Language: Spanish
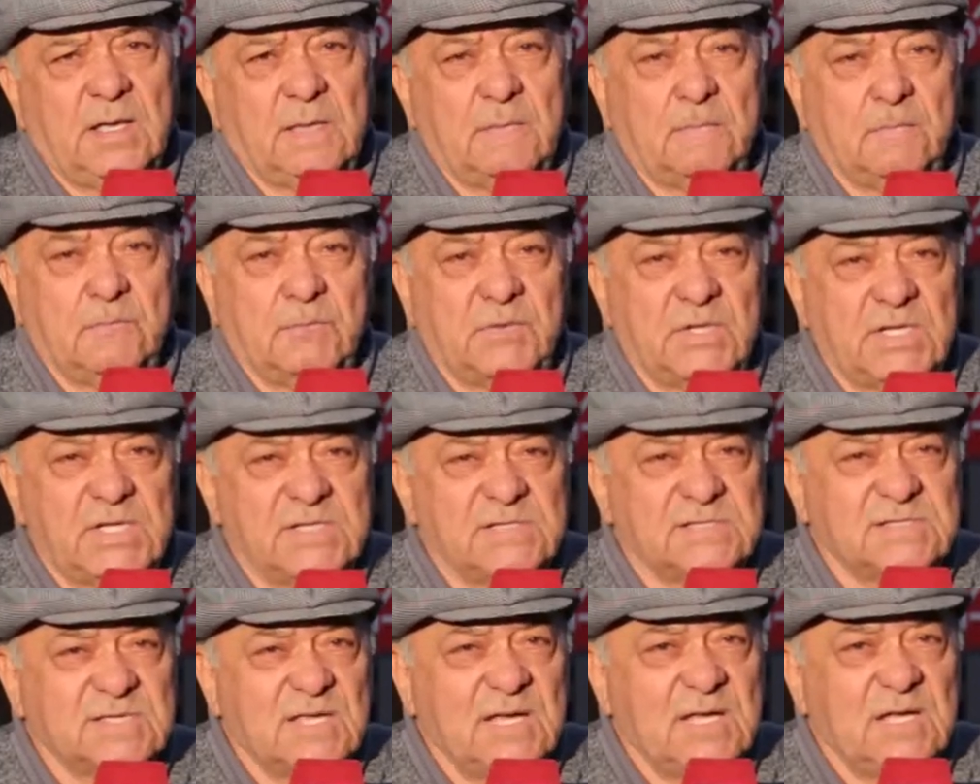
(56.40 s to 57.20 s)

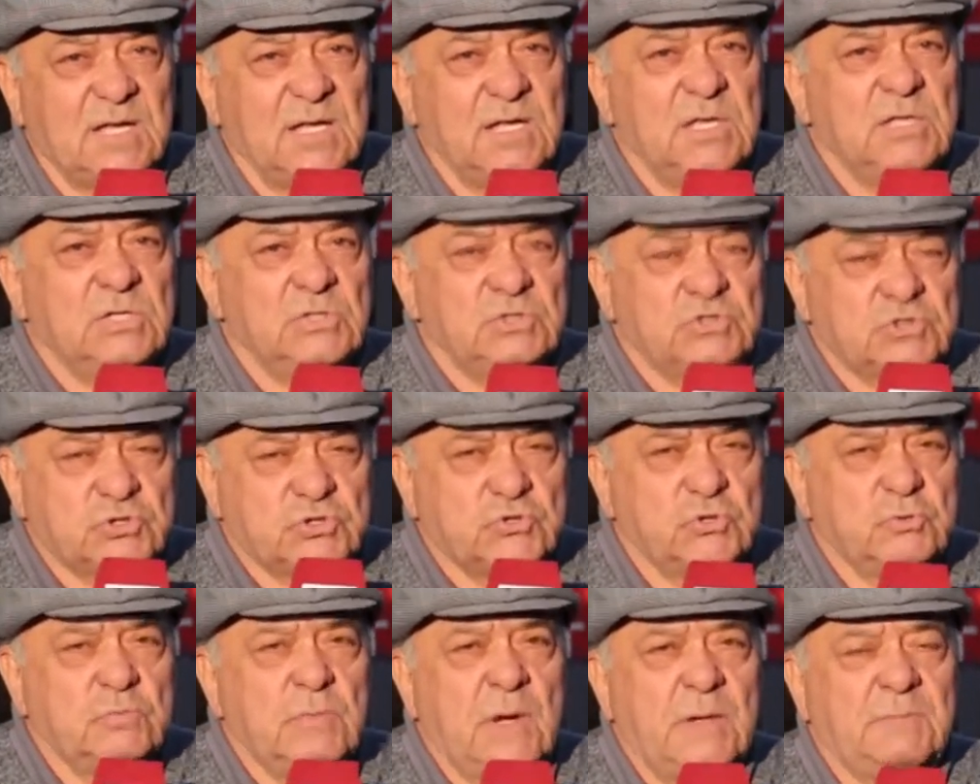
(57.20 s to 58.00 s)
empresa
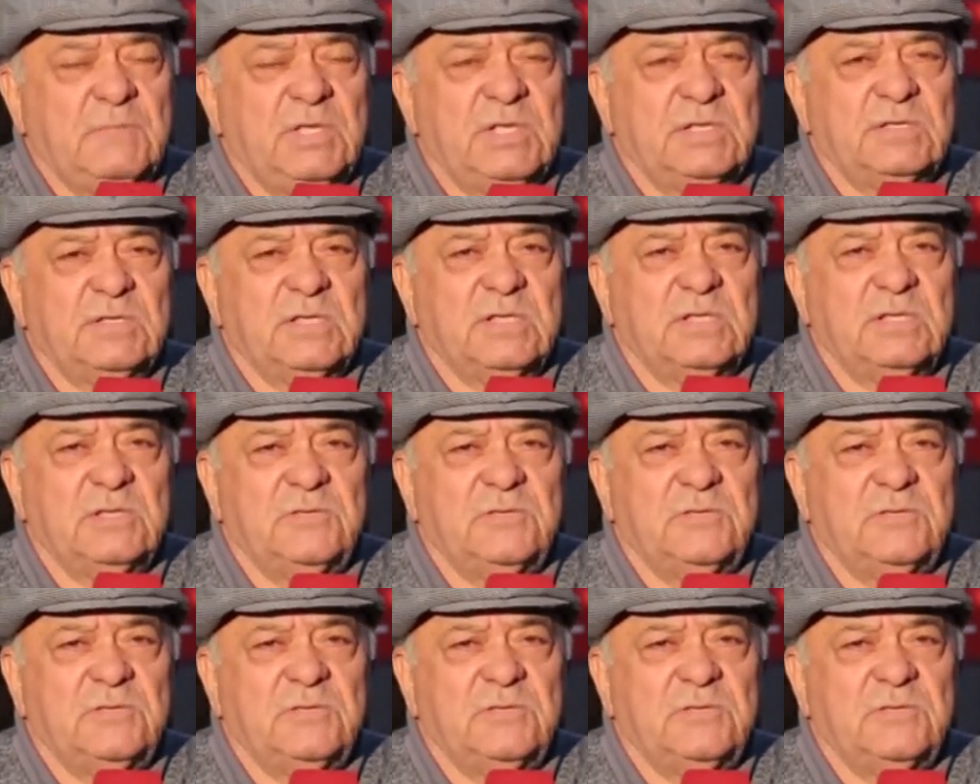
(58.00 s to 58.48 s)
sumamente